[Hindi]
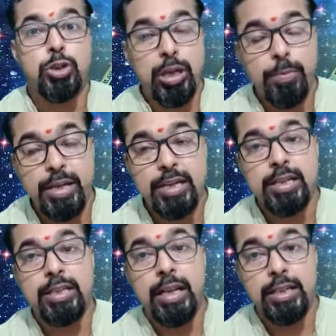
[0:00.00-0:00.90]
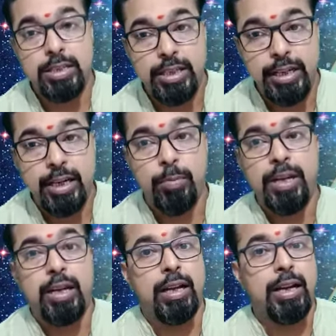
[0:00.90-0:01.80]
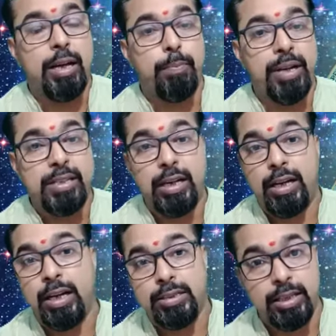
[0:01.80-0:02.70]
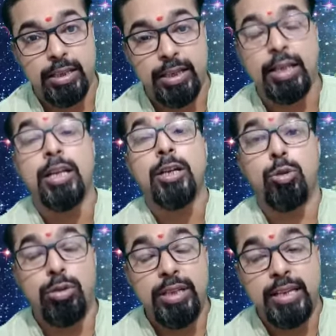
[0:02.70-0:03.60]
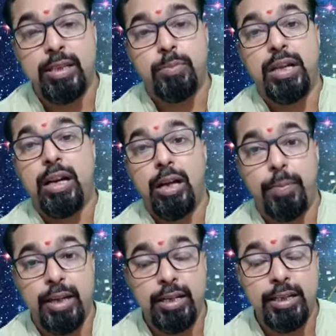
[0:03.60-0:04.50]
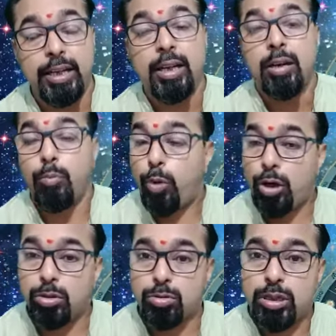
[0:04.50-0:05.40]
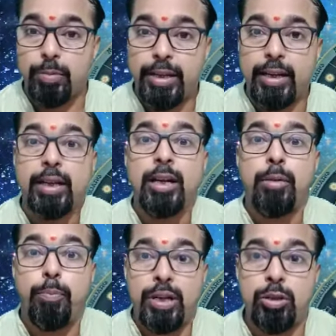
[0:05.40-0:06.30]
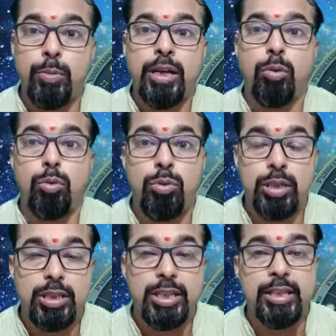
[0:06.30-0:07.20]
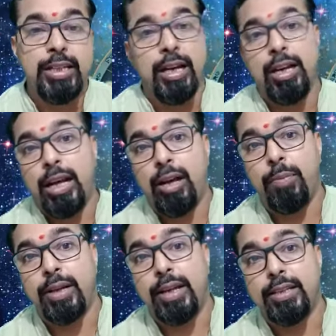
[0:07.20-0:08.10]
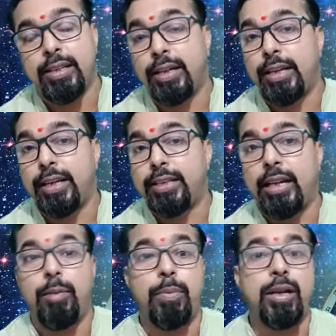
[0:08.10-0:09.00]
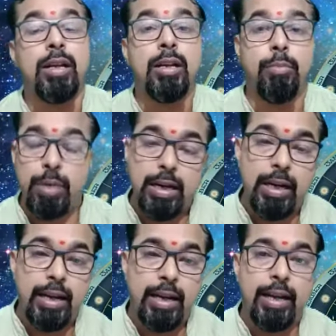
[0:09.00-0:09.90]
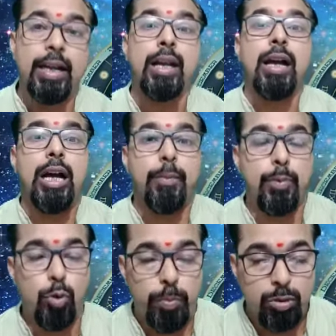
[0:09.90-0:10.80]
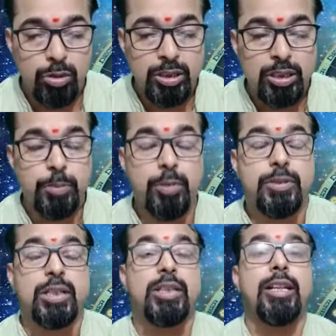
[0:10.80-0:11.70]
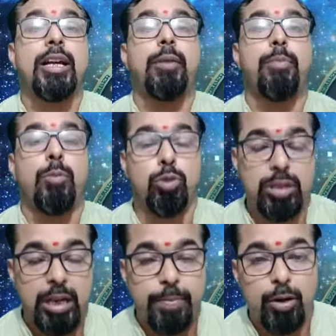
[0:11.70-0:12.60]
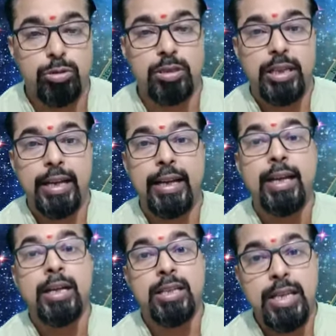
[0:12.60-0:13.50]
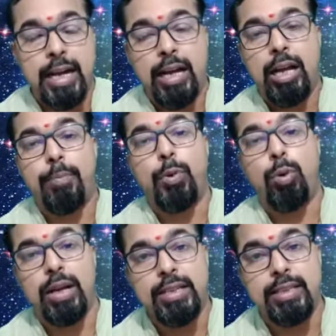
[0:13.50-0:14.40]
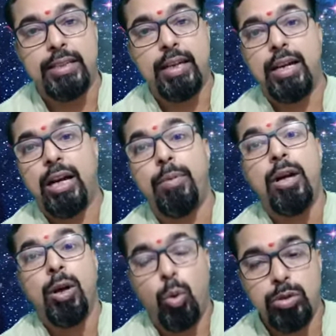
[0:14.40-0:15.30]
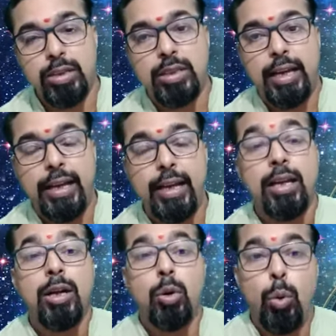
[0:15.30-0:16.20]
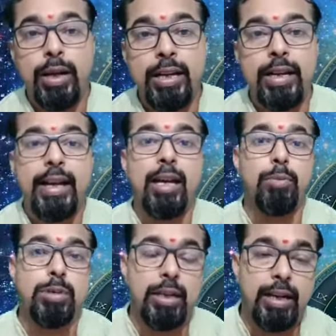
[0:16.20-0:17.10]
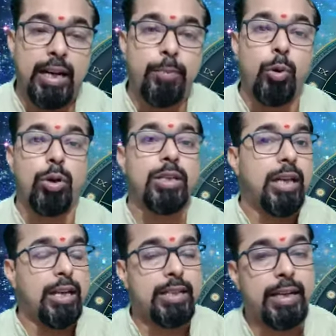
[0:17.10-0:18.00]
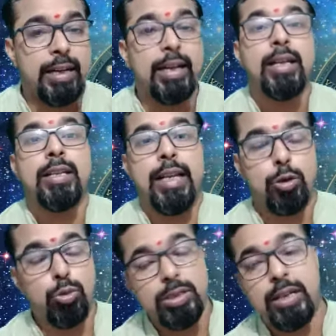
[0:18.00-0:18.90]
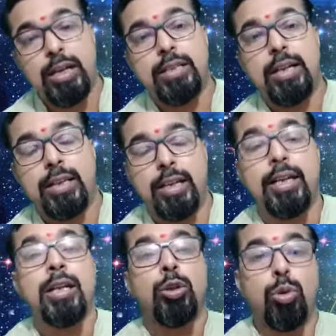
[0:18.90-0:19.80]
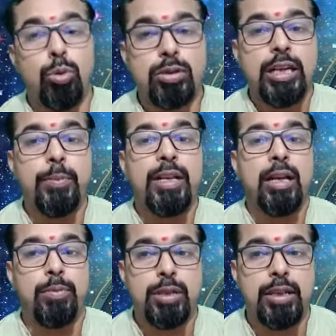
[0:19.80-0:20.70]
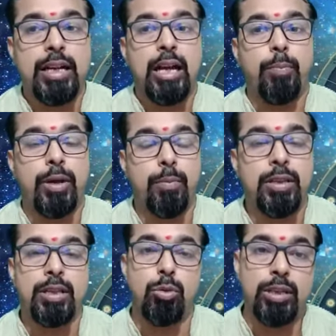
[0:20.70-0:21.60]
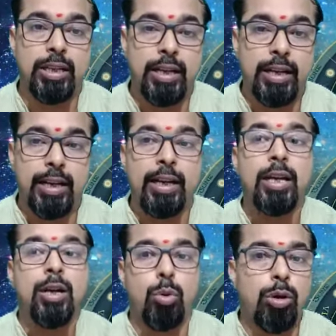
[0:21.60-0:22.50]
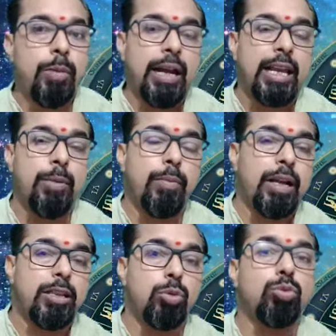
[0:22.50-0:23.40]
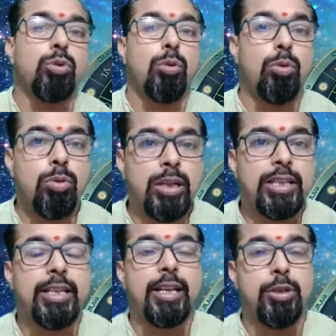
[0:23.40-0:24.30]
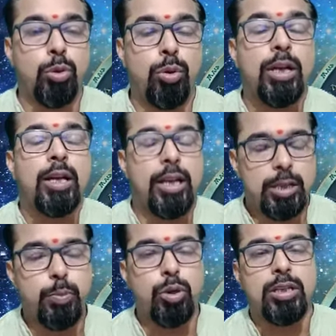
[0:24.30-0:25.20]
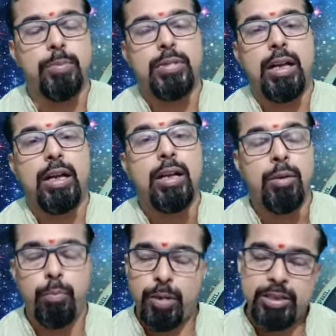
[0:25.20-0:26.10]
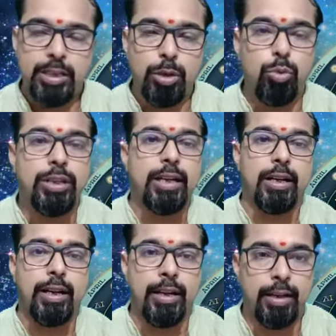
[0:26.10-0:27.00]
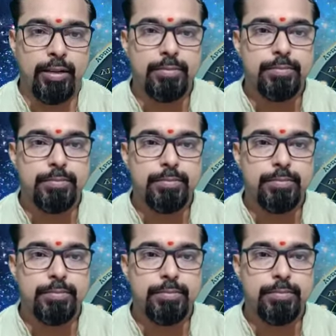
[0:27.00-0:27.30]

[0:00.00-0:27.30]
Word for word: जमीन या शेयर में अगर आप पैसा लगाना चाहते हैं तो यह सप्ताह आपके लिए बहुत उत्तम है पद में उन्नति या लाभ के संकेत यहाँ पर मिल रहे हैं आपको पदोन्नति मिल सकती है प्रमोशन आपका हो सकता है या आपको कहीं से धन लाभ हो सकता है कोई नए अवसर अगर आप नौकरी तलाश रहे हैं या स्विच करना चाहते हैं तो उसके भी अवसर यहाँ पर बनते हुए दिख रहे हैं कुल मिला के मैं बात करूँ तो उन्नति के योग इस पूरे सप्ताह बनते हुए दिख रहे हैं